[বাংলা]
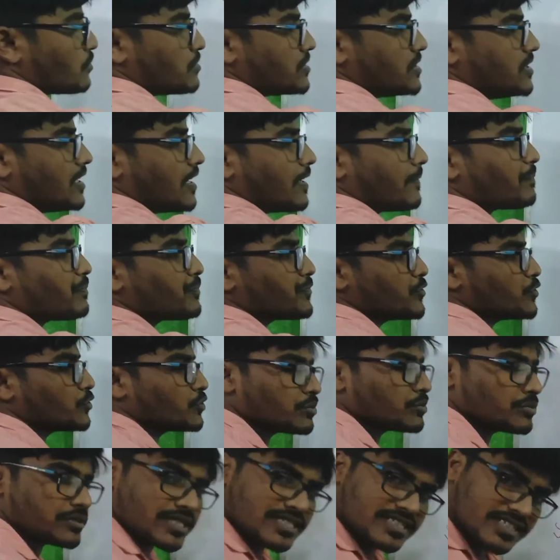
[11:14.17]
চতুর্ভুজটা
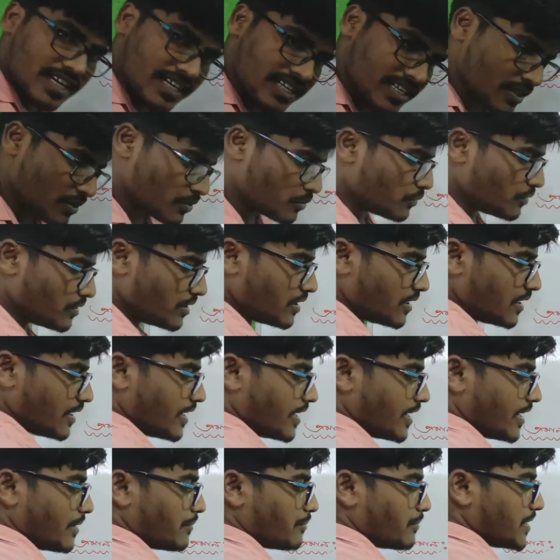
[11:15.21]
চতুর্ভুজের চারটা কোন
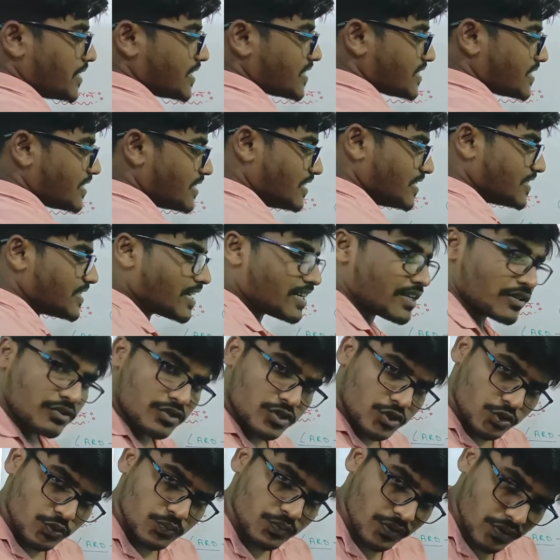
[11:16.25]
এ বি সি ডি
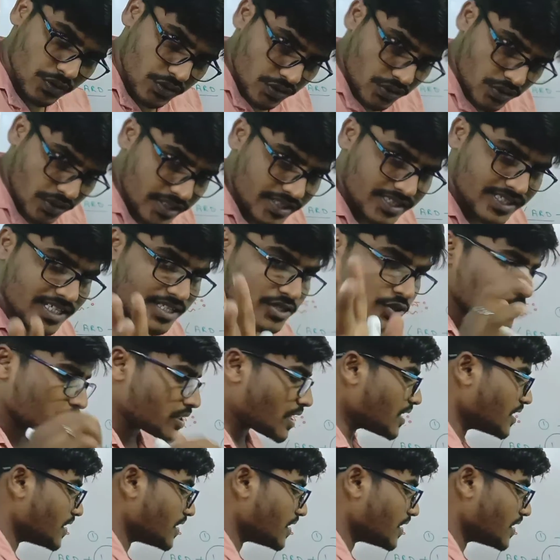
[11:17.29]
চারটা কোন যোগফল কত হয় তিনশো